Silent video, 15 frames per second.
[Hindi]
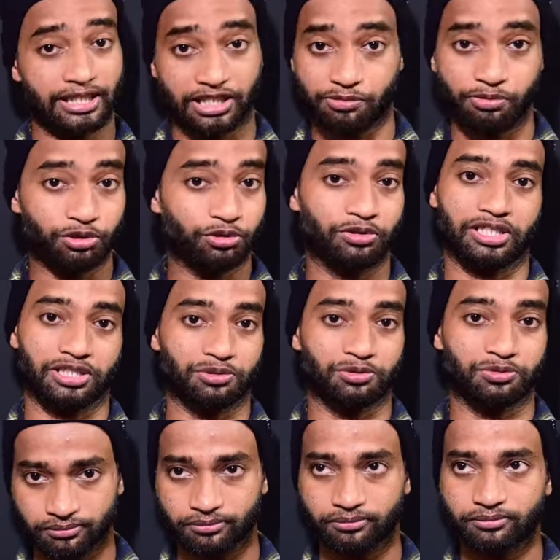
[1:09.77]
एक्सपर्ट तो नहीं
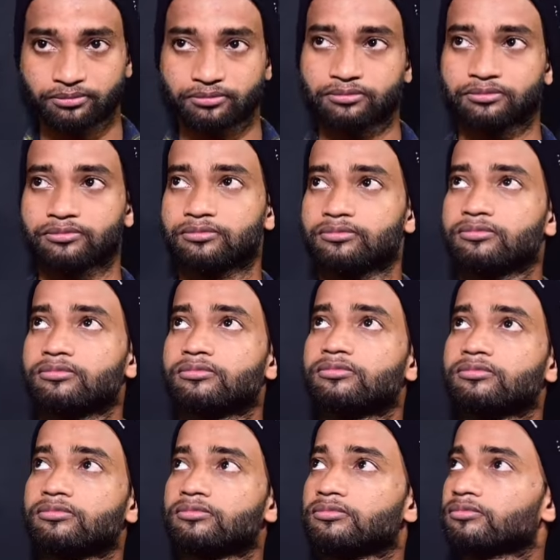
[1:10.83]
हूँ अब ये कितना बड़ा झूठ
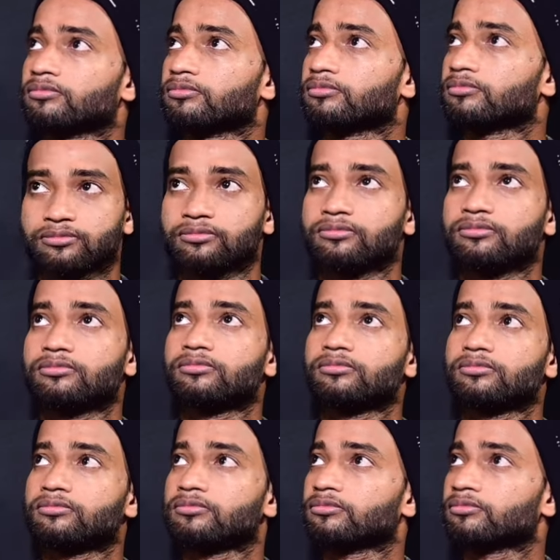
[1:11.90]
बोलता है इसने तो खुद बताया था
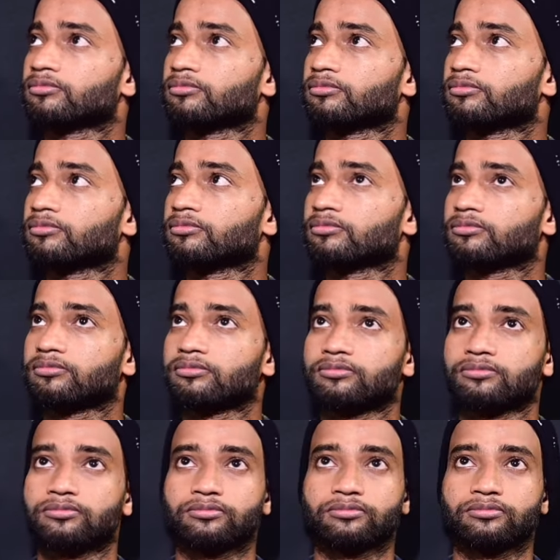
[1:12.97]
मुझे की ये पुलिस से
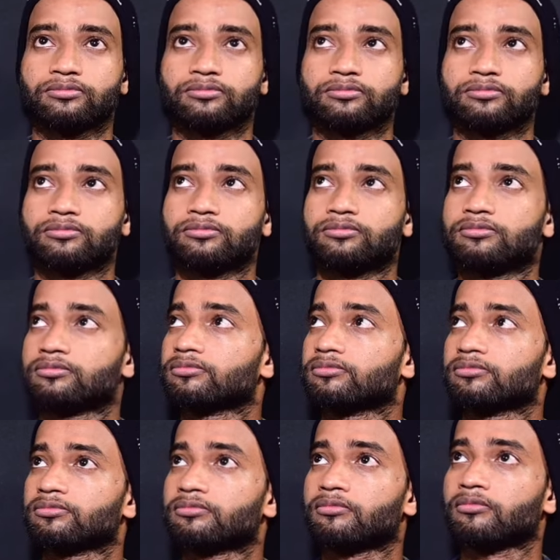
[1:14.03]
भी बड़ा हैकर है पुलिस जो नहीं
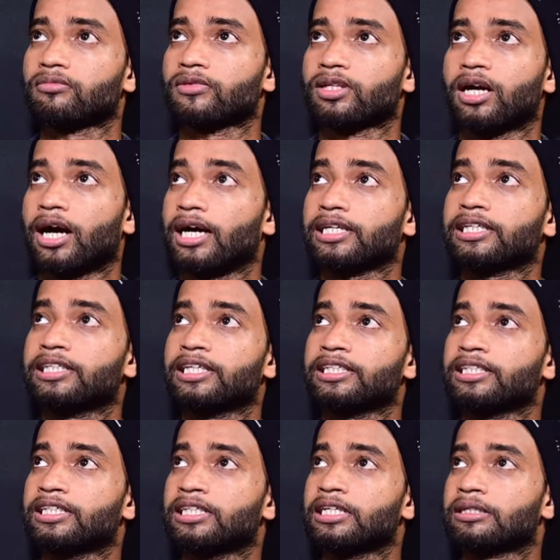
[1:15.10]
कर सकते ये वो कर सकते नहीं
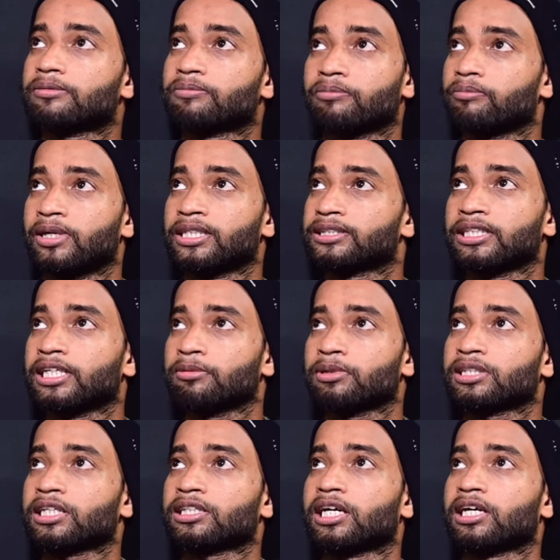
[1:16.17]
नहीं नहीं मैं ऐसा नहीं
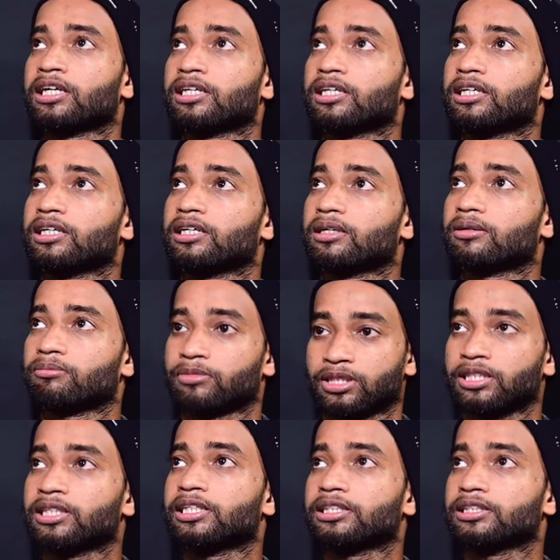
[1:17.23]
बताता
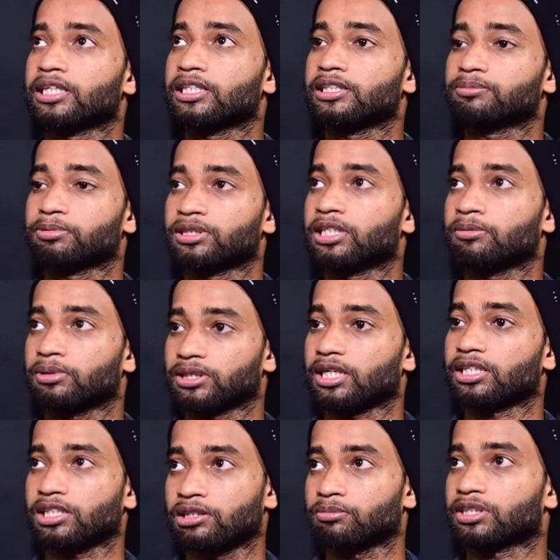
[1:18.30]
मैंने नहीं नहीं नहीं
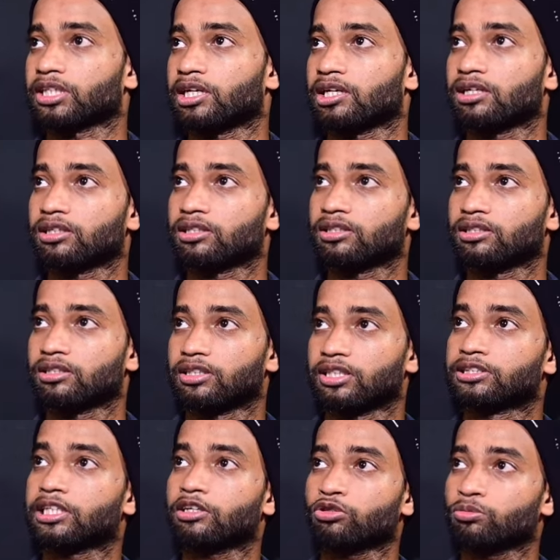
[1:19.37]
बताया नहीं बताया
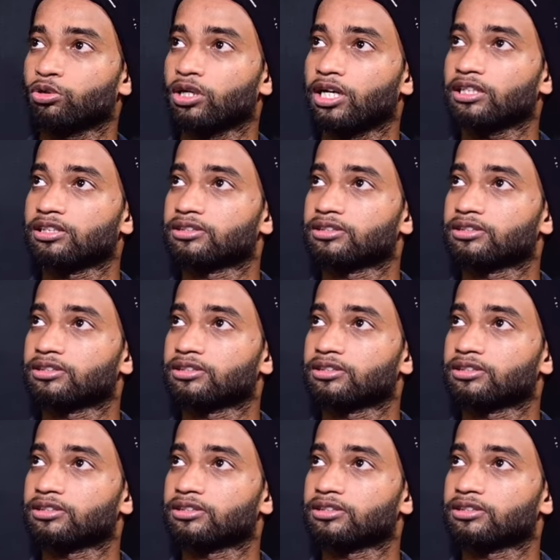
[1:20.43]
ऐसा कौन बोला